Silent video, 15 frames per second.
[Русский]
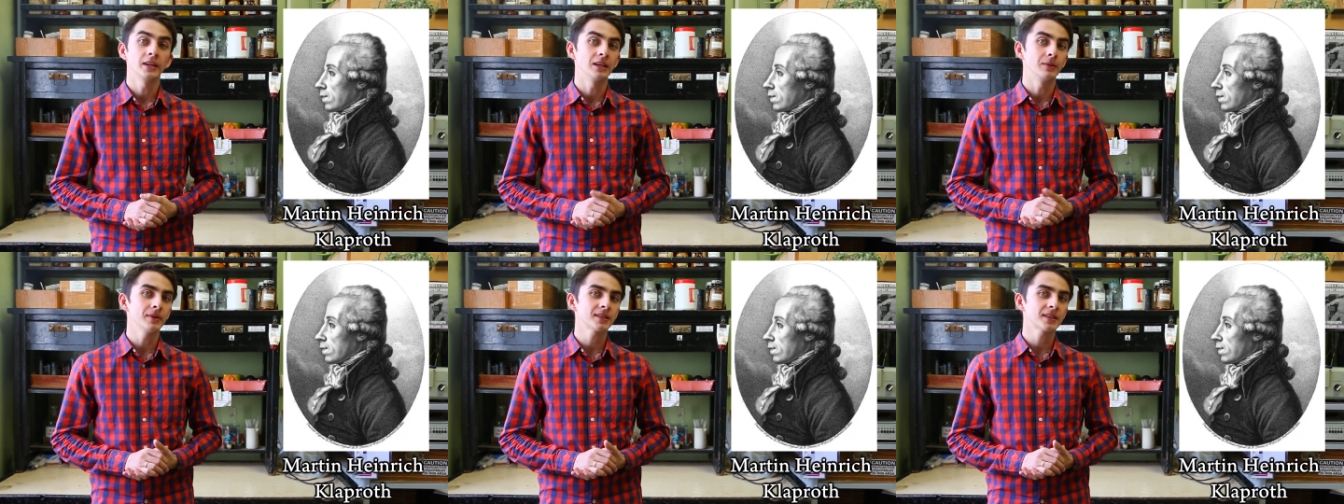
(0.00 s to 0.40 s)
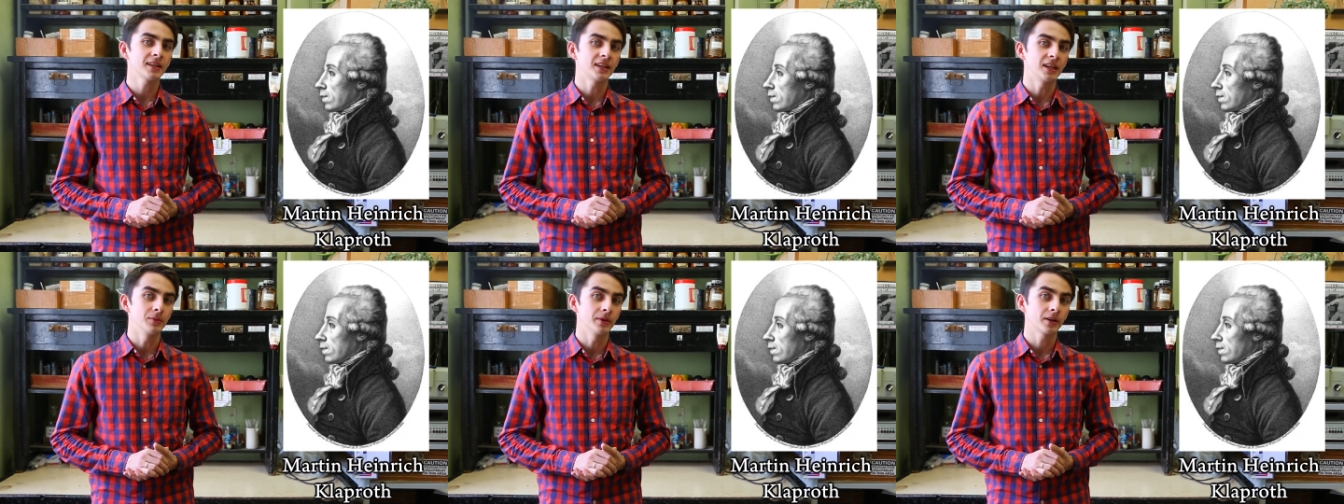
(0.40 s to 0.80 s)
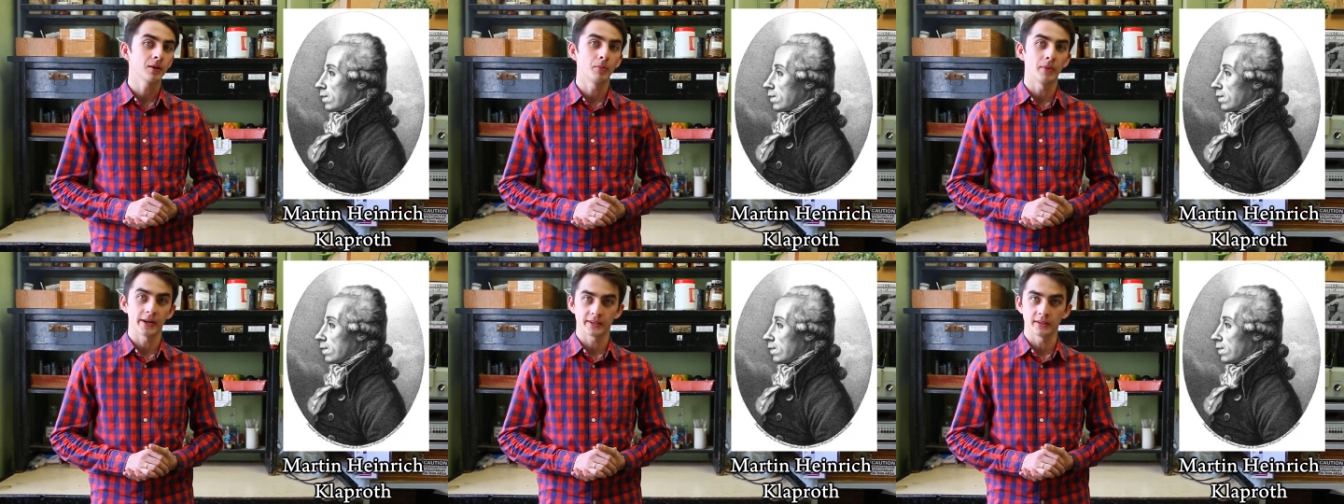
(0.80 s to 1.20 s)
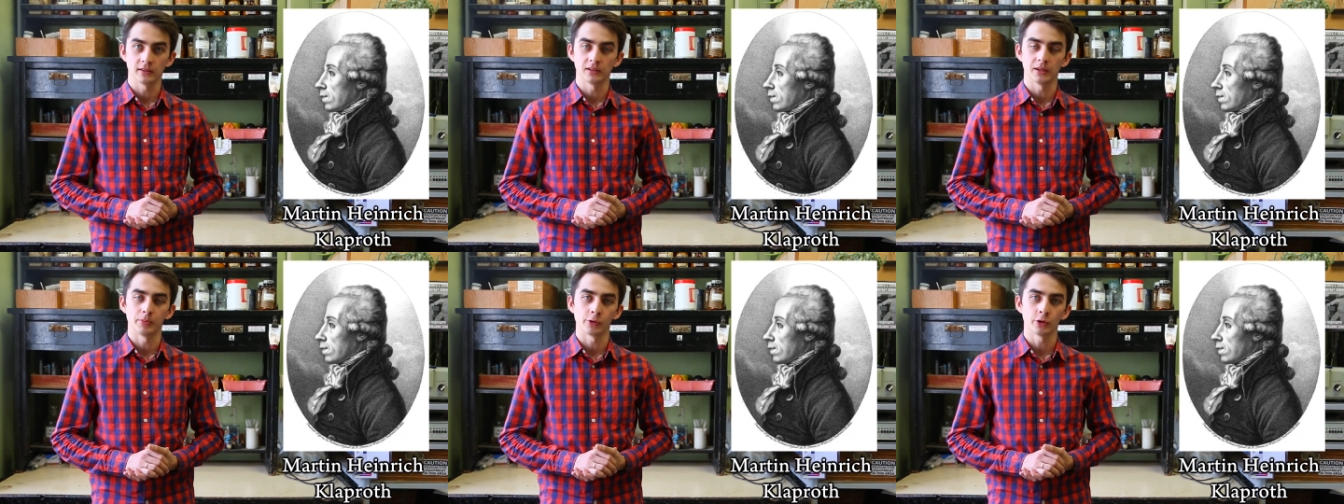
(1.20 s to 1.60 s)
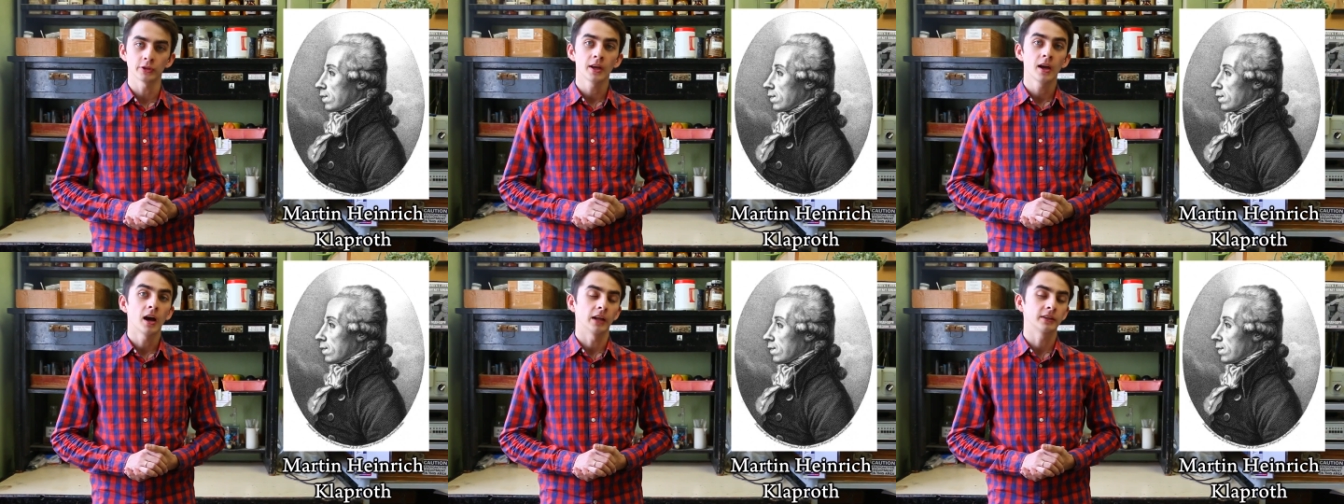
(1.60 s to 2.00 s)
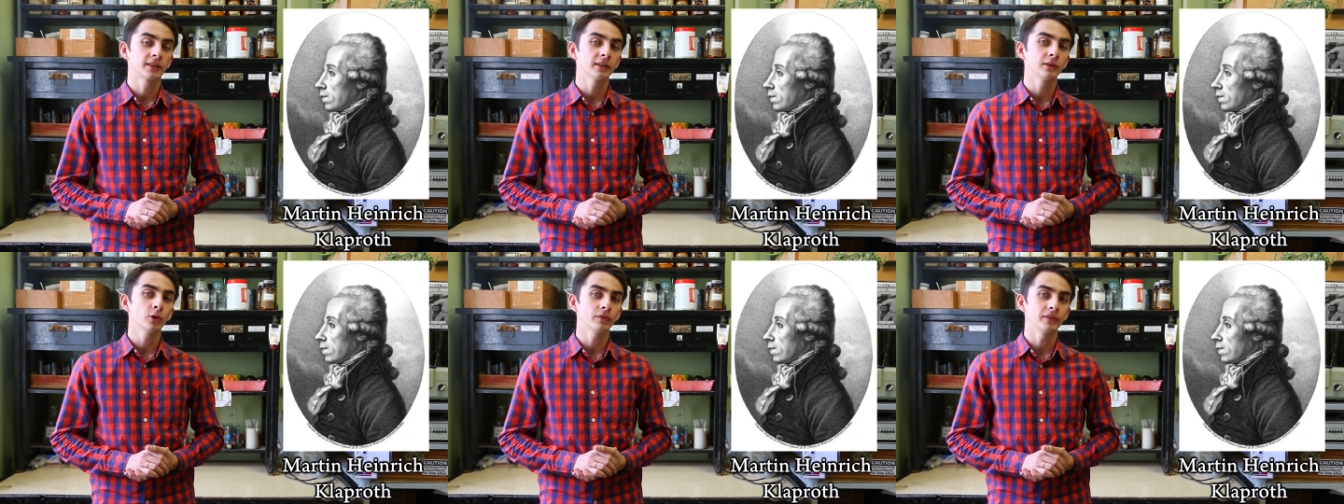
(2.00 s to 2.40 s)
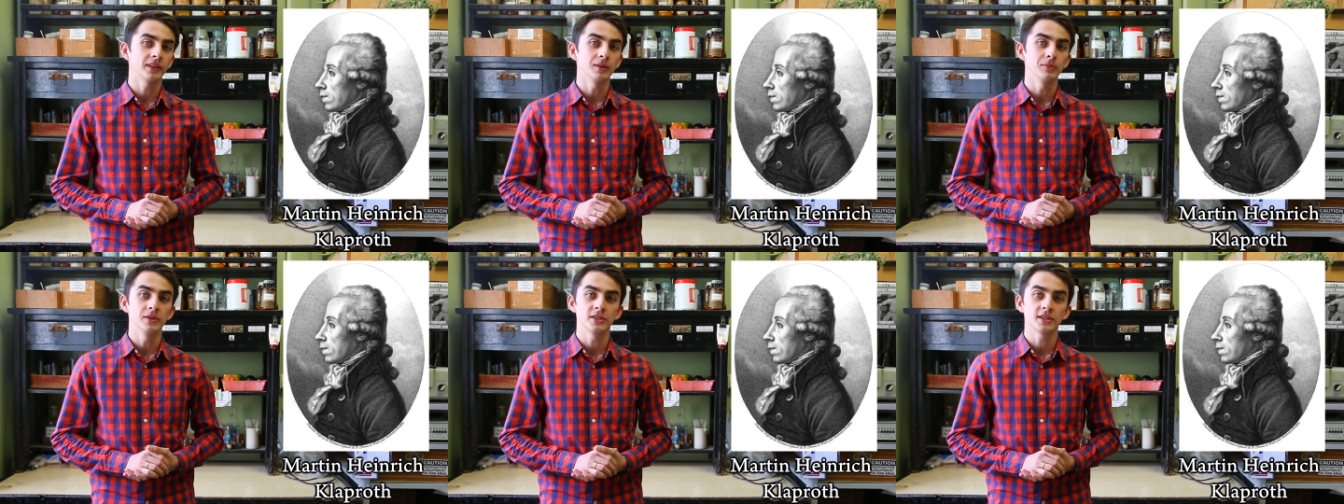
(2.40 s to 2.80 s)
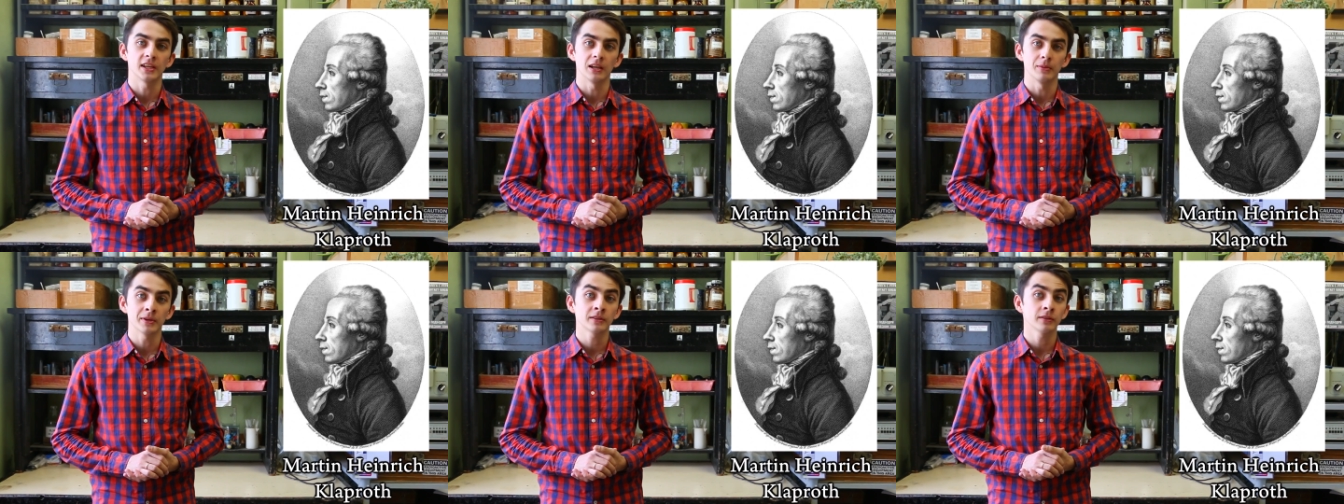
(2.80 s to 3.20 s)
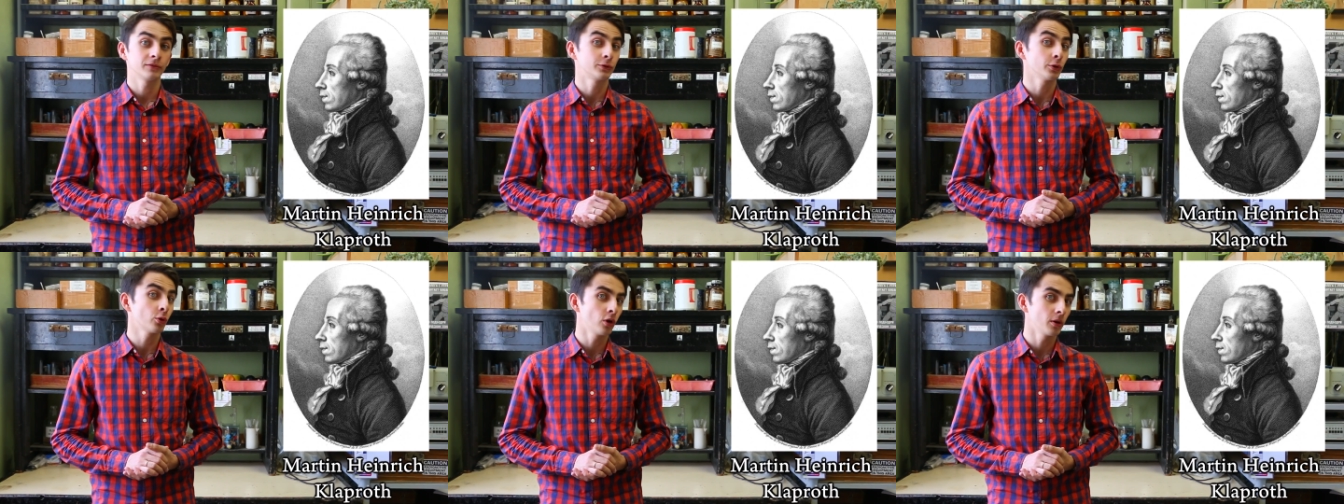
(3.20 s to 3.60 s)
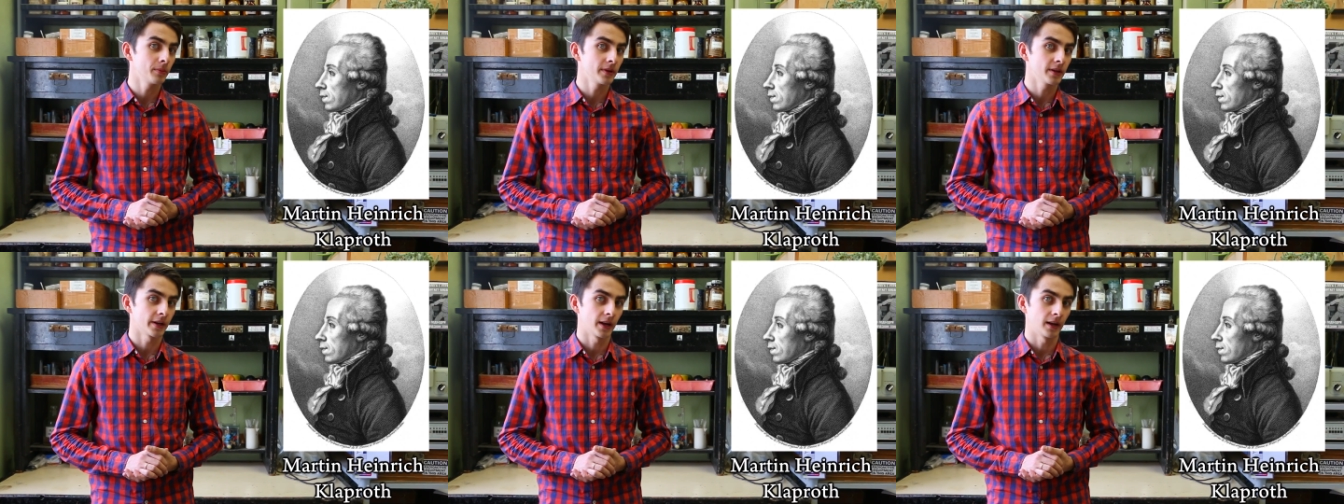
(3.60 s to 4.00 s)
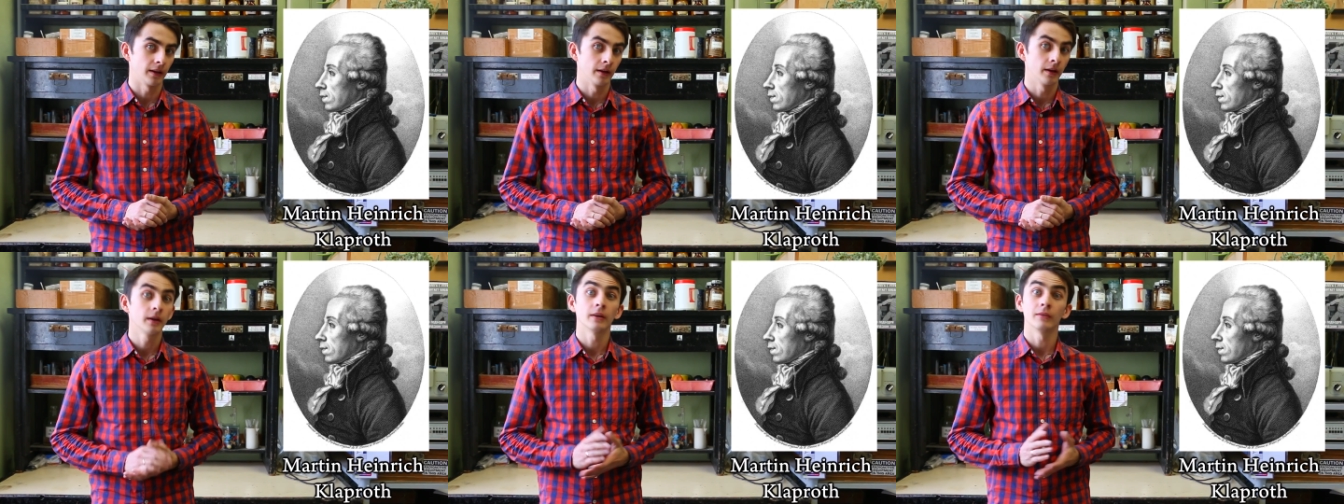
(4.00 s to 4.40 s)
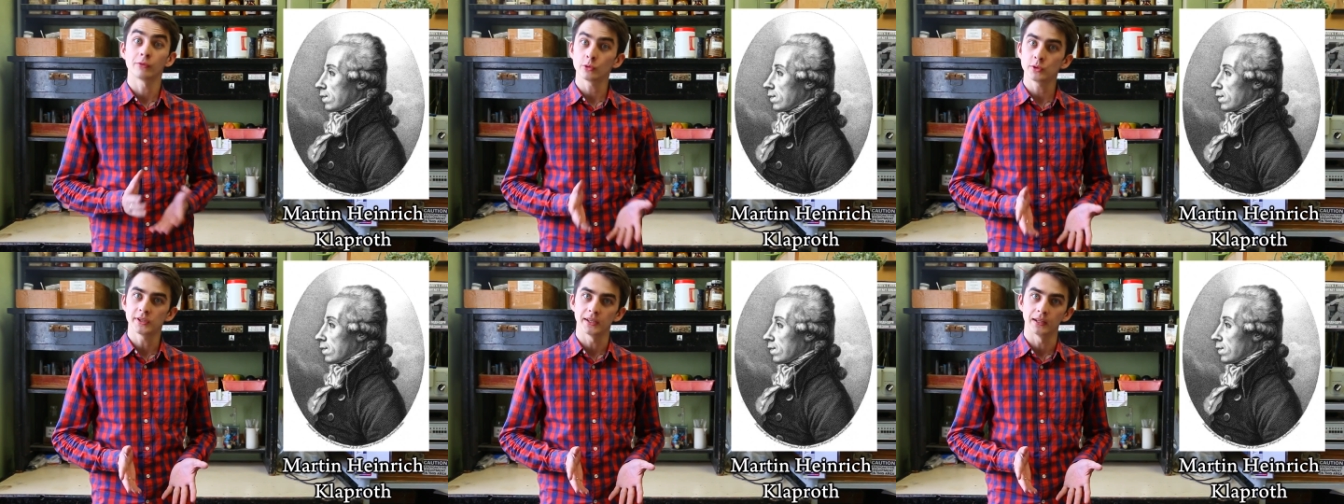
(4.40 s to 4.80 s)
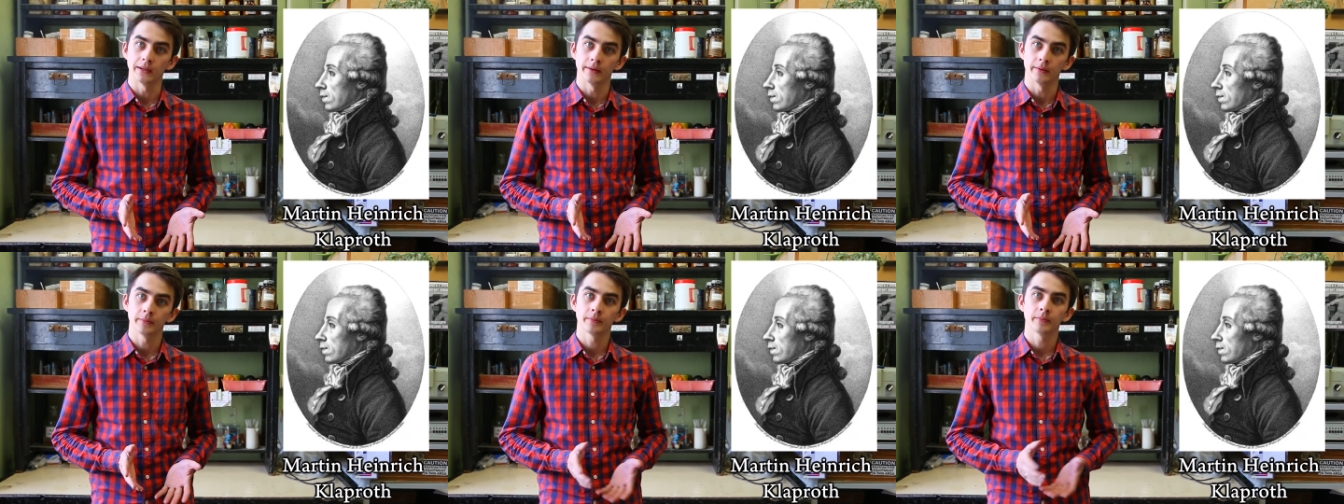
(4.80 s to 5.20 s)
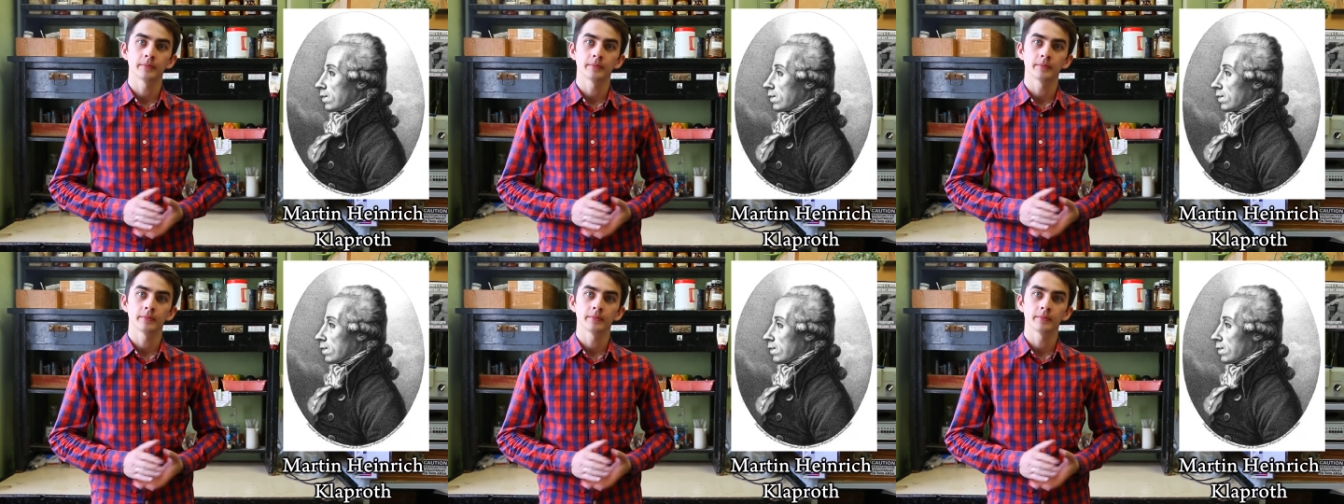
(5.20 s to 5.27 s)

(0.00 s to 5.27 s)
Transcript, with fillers: немецкий химик Мартин Клапрот открыл новый химический элемент в другом минерале – в рутиле.